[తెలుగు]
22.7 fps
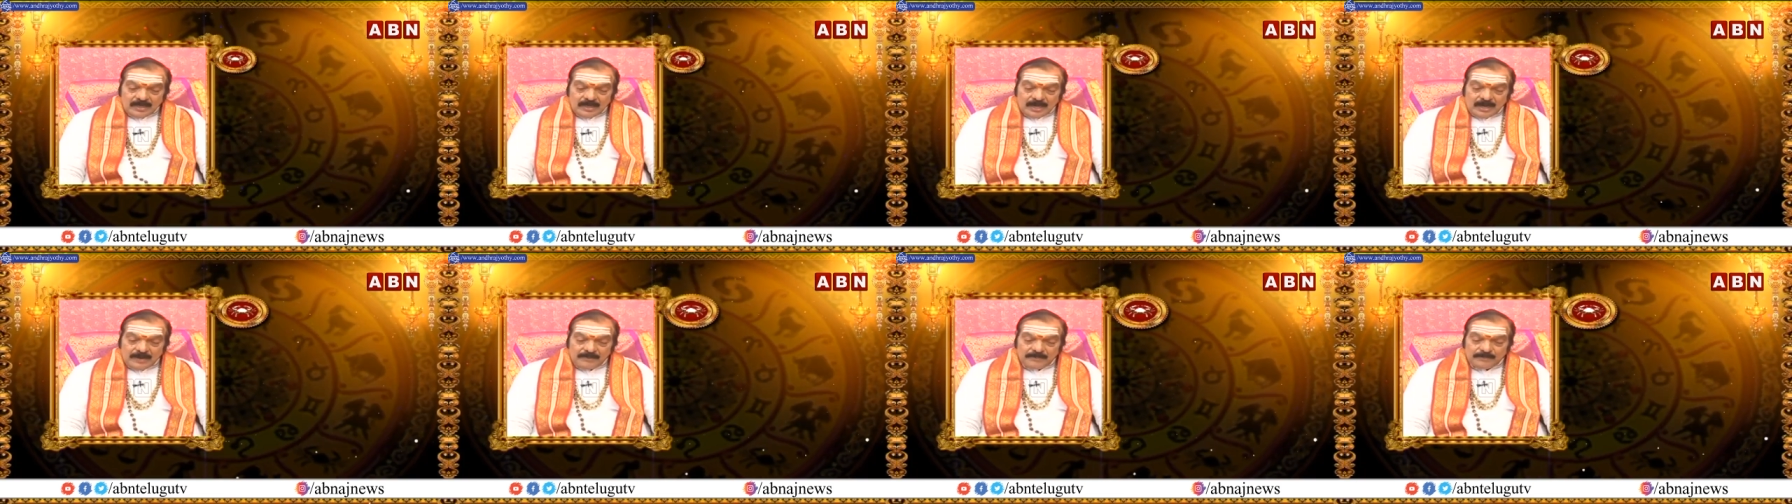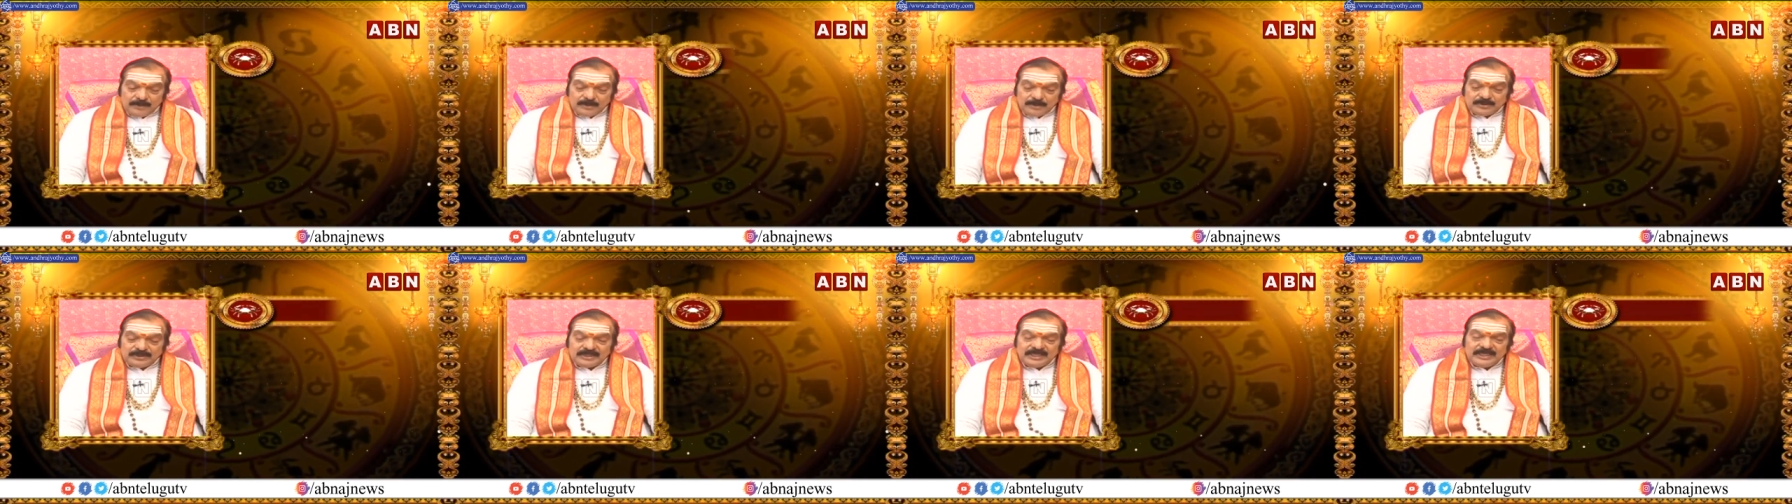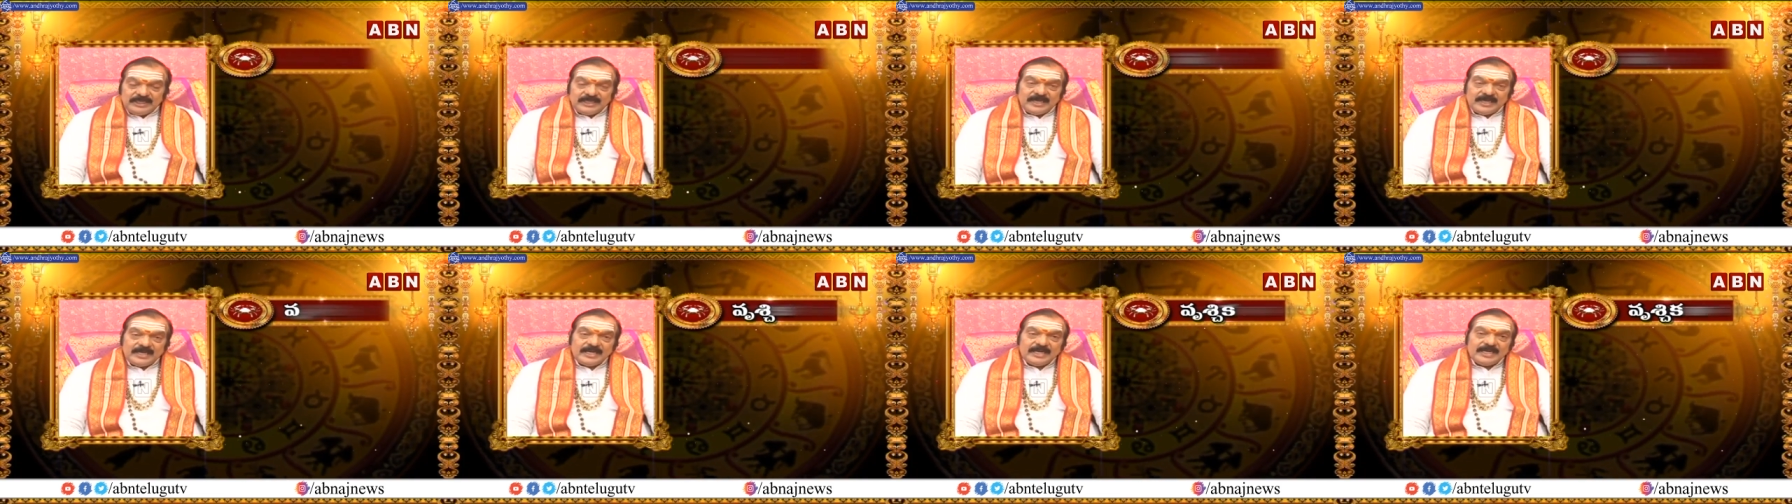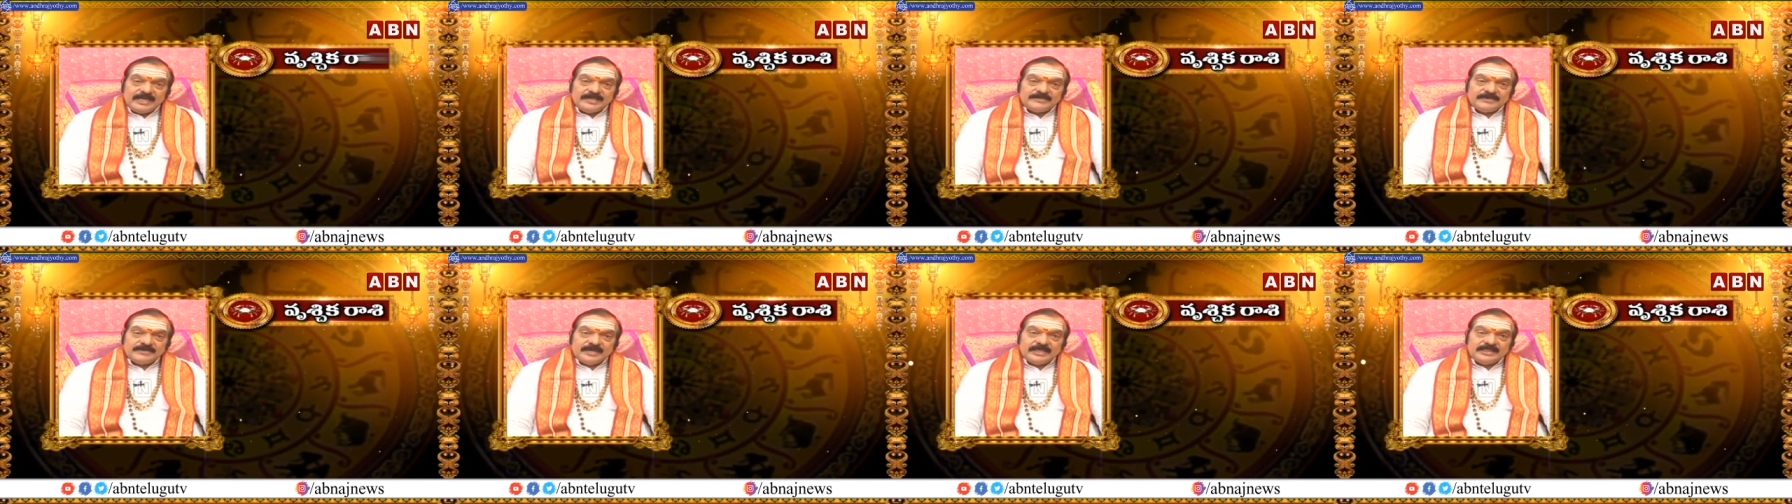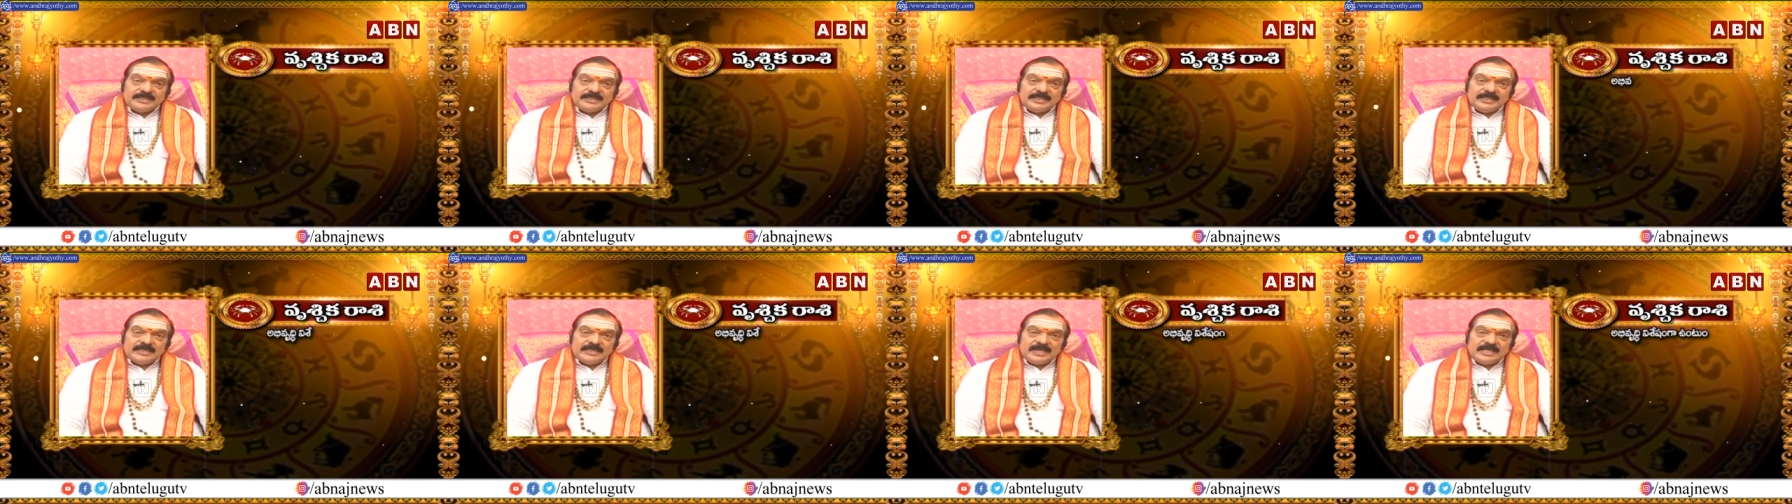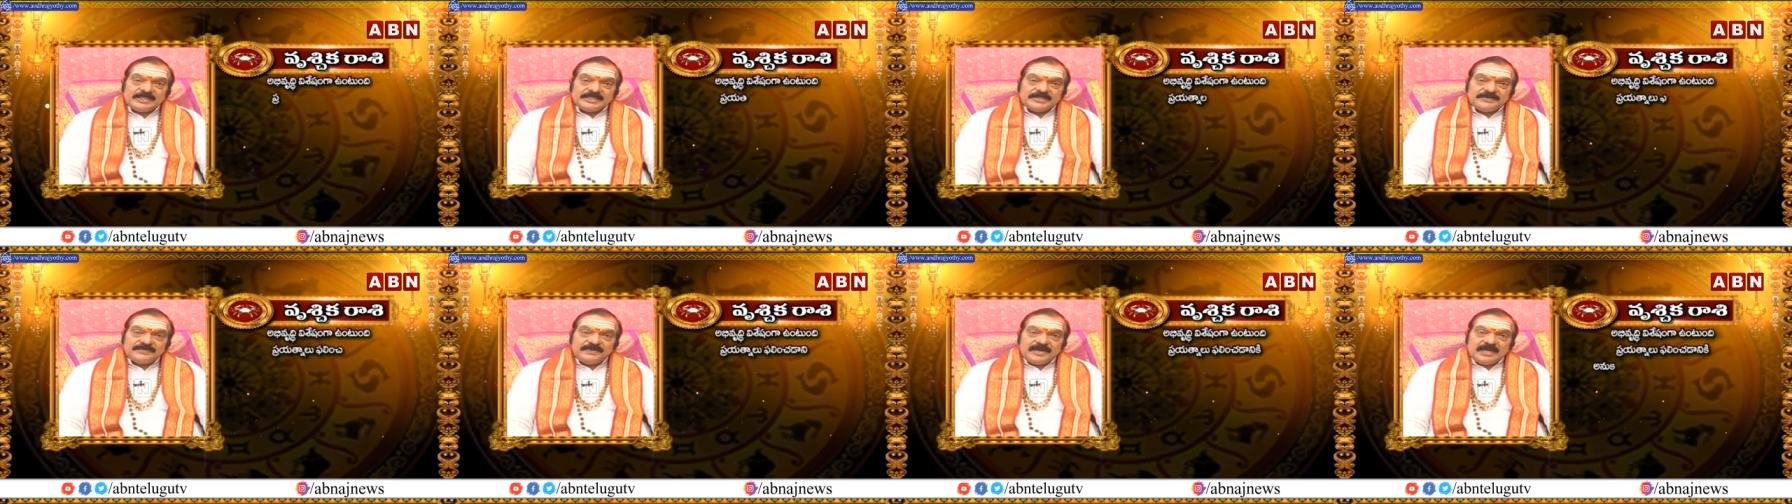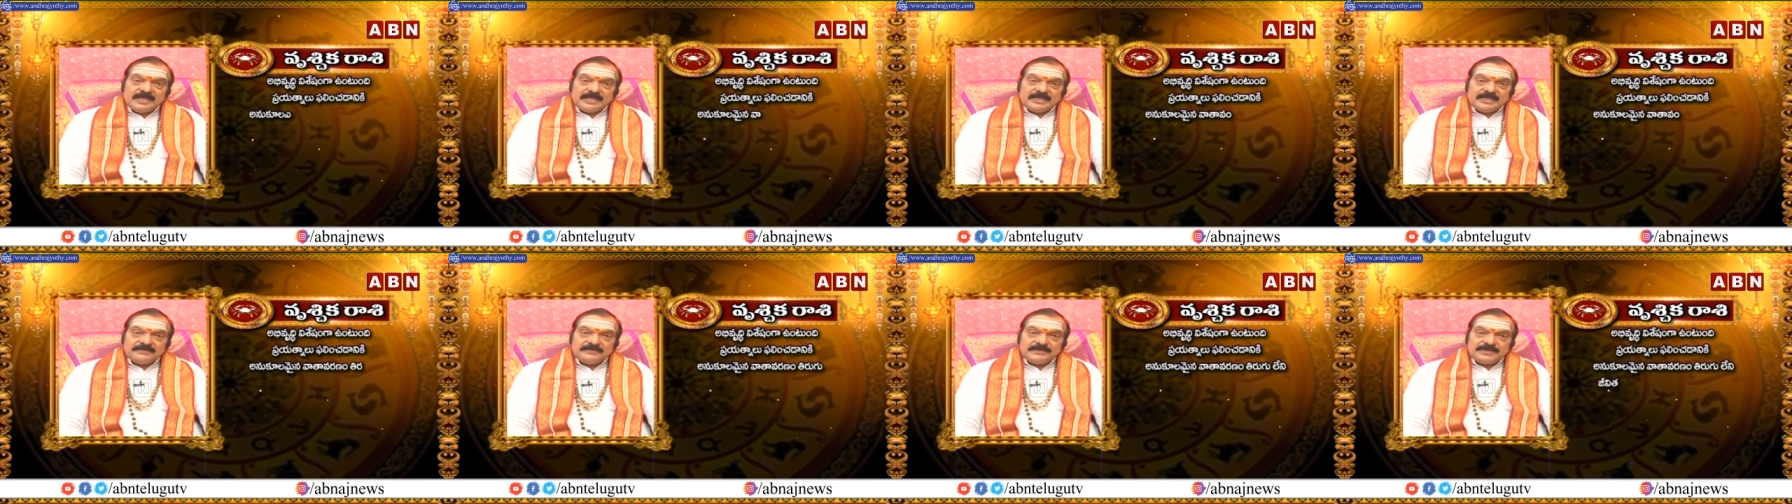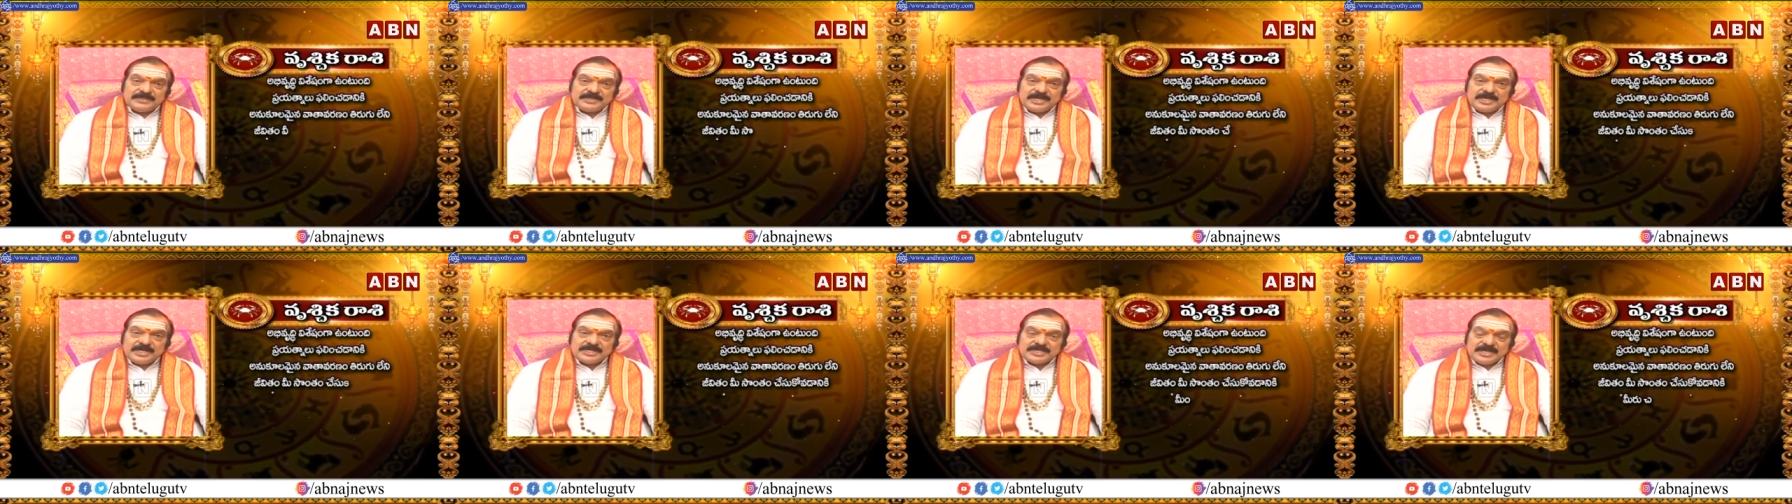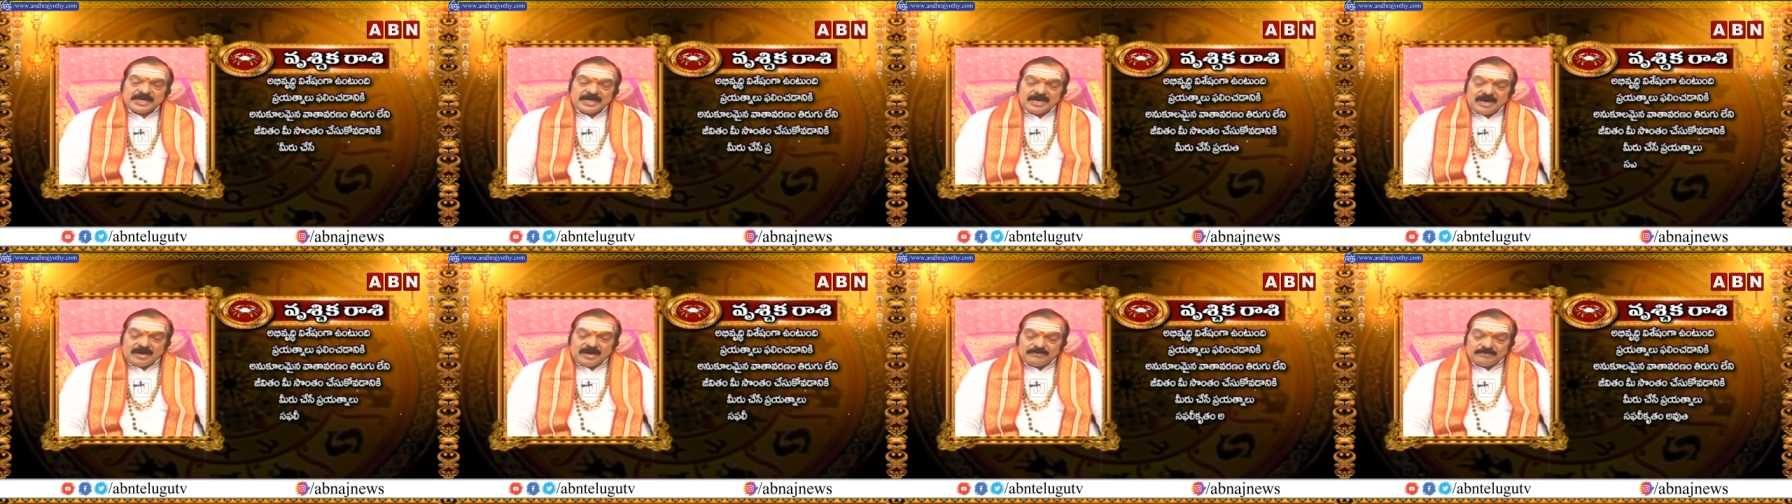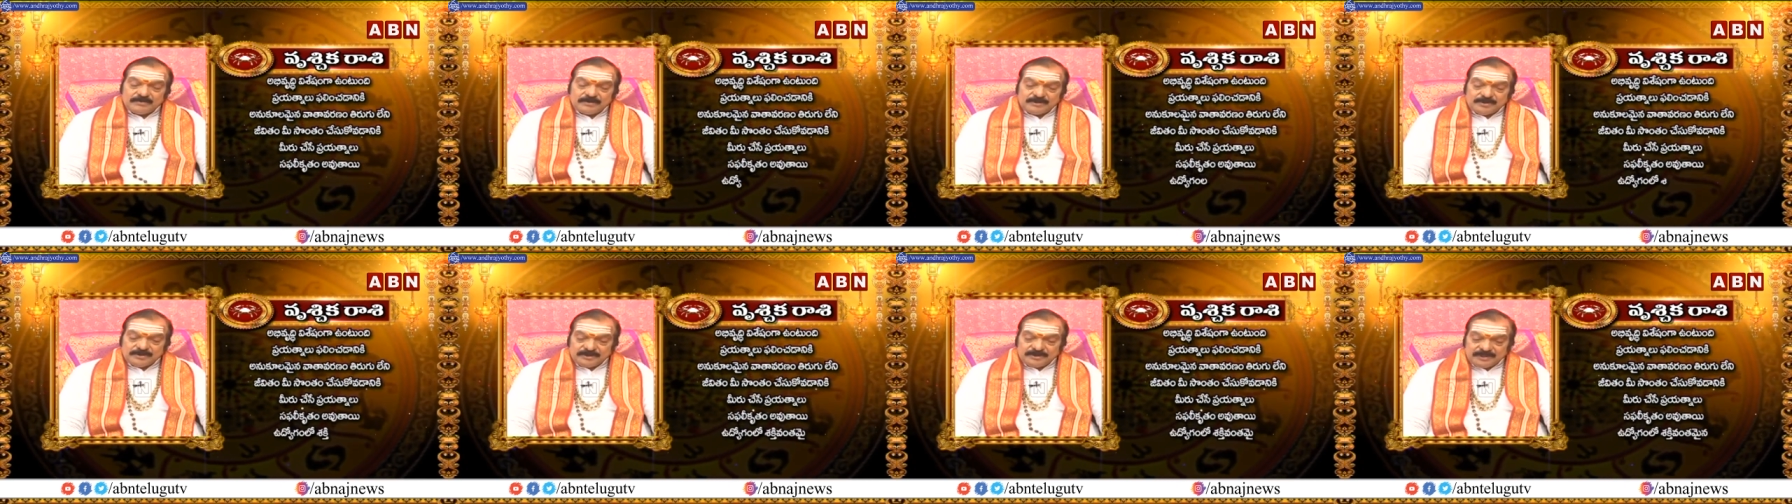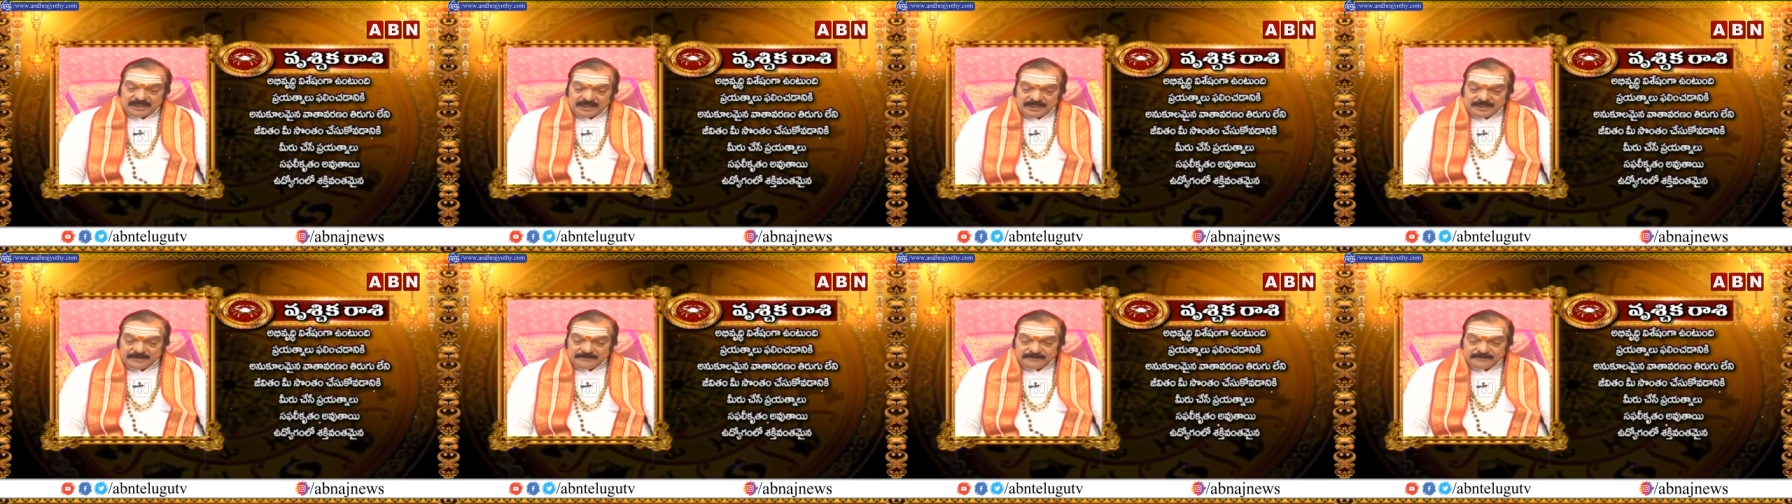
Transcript: అభివృద్ధి అనేటువంటిది ఈ రాశి వారికి విశేషంగా ఉంటుంది